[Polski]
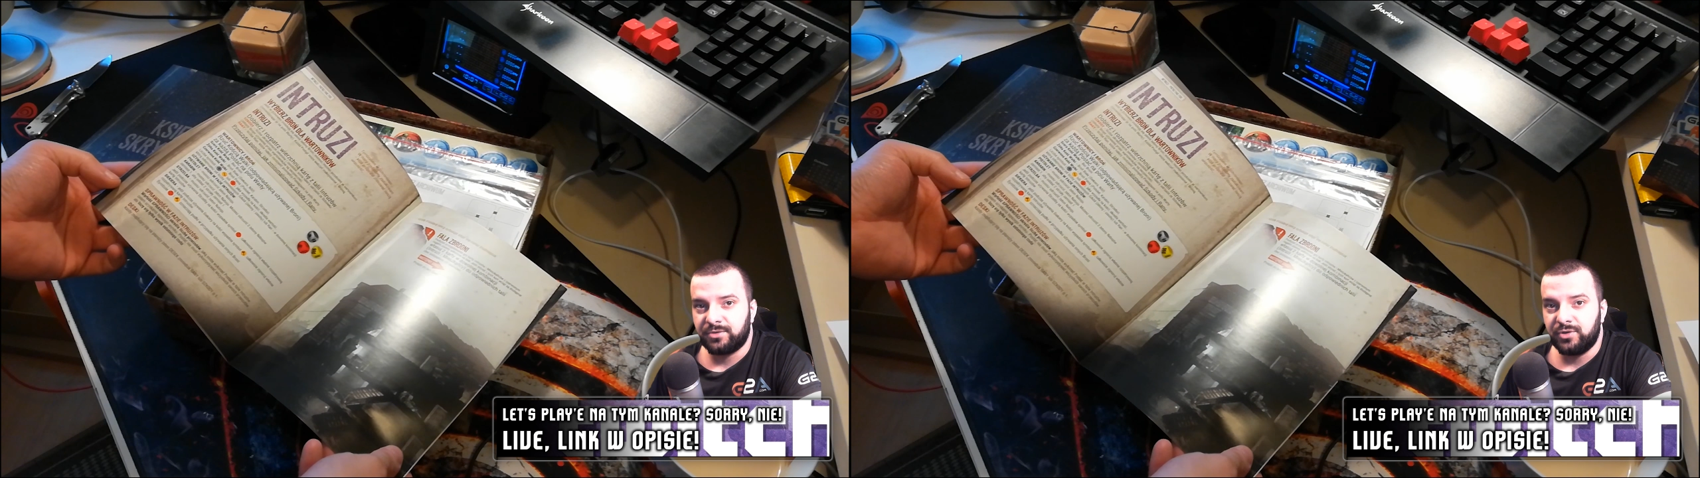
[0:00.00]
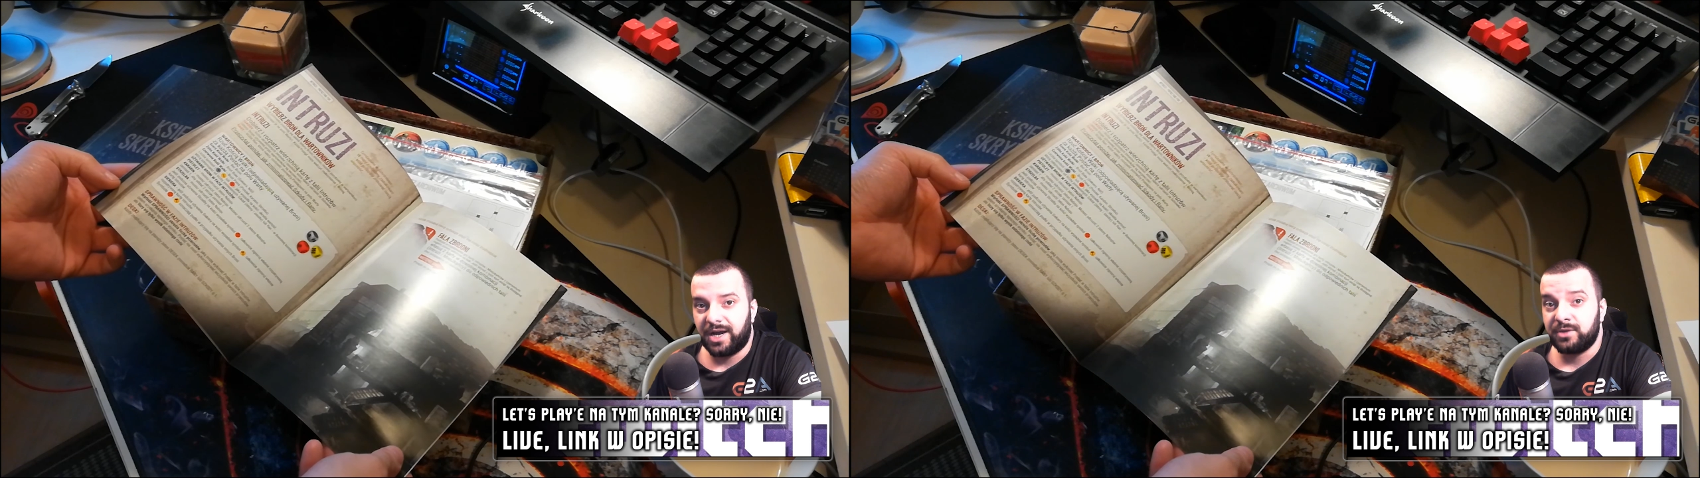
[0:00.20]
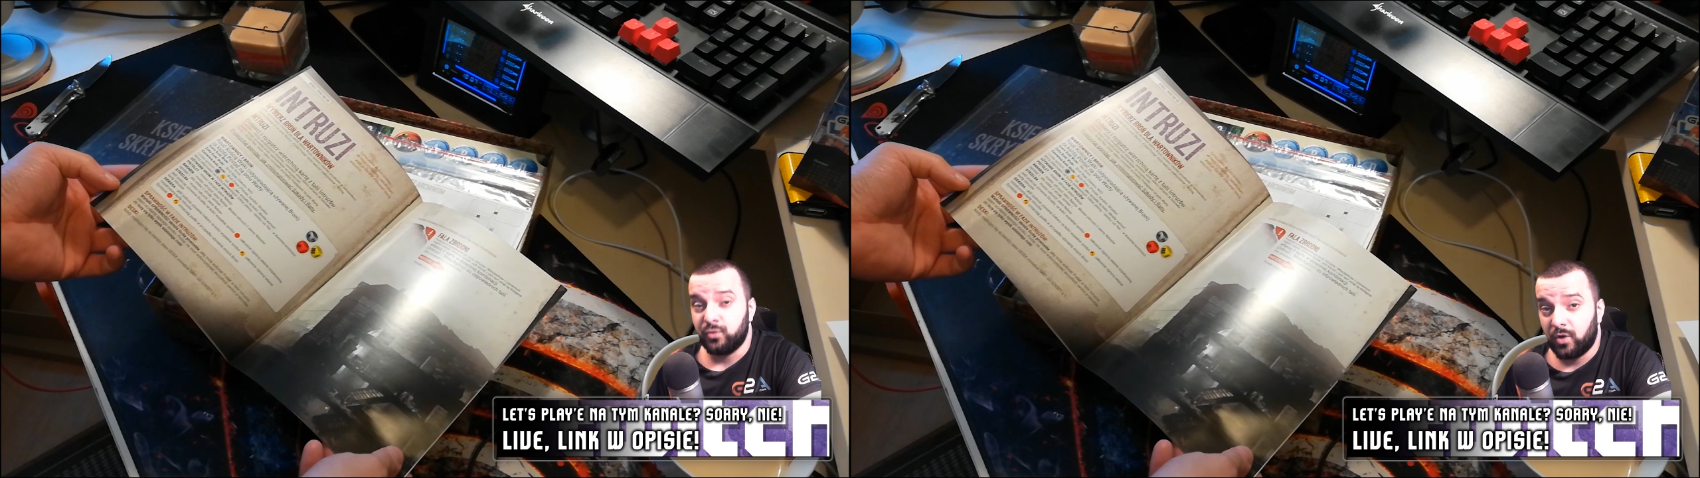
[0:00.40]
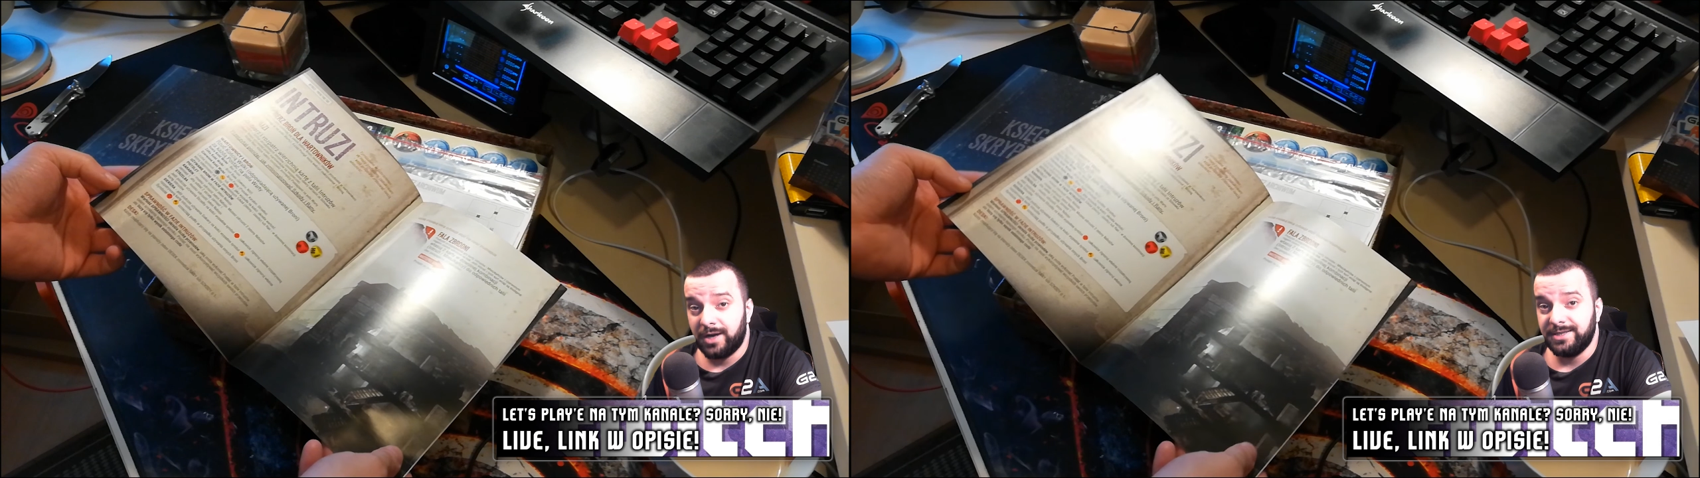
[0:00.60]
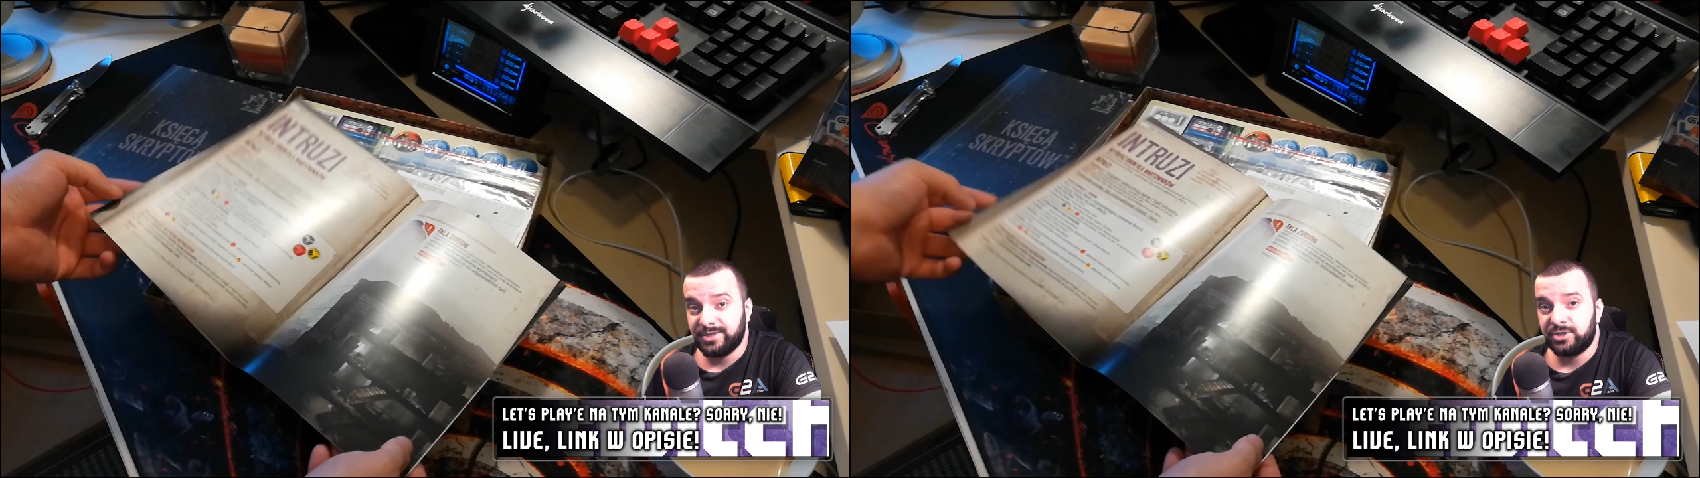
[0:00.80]
który
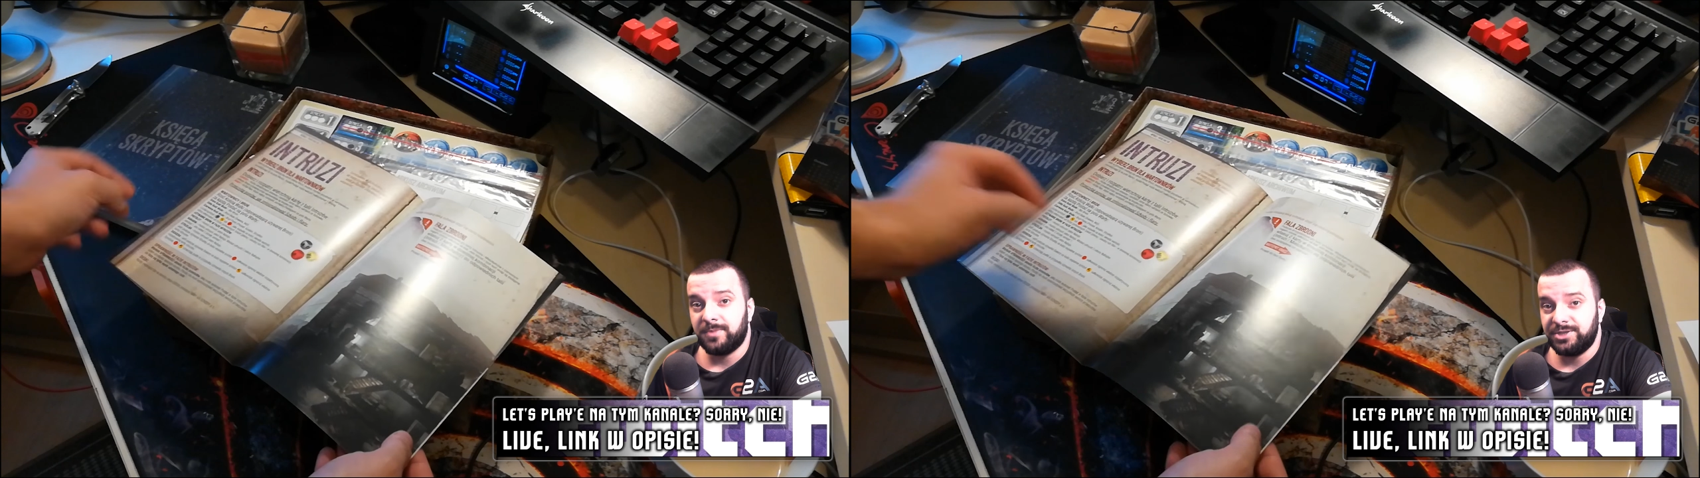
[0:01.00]
aktualnie trzyma